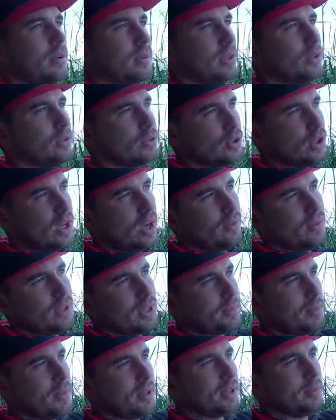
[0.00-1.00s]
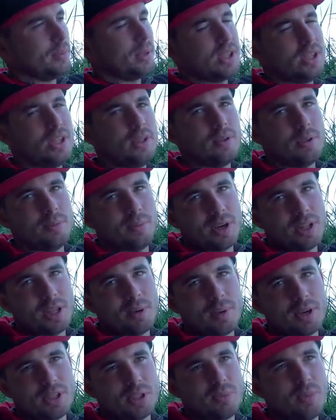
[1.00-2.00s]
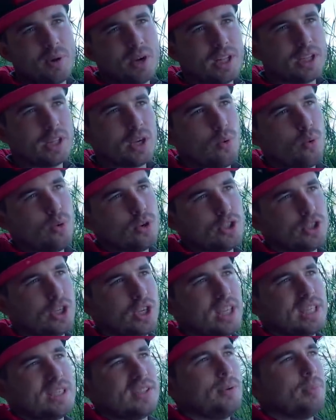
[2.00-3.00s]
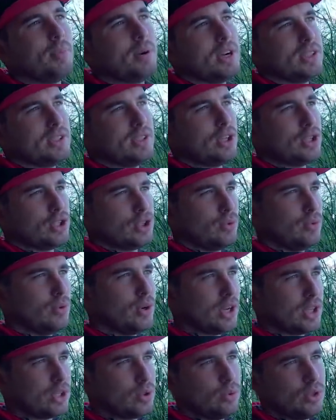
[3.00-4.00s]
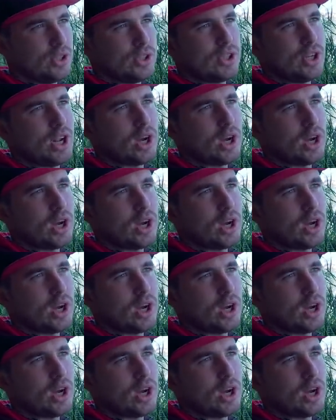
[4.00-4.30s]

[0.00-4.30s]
Нужно в этот момент обратить внимание максимально на кончик. Если вам показалось, что вы коснулись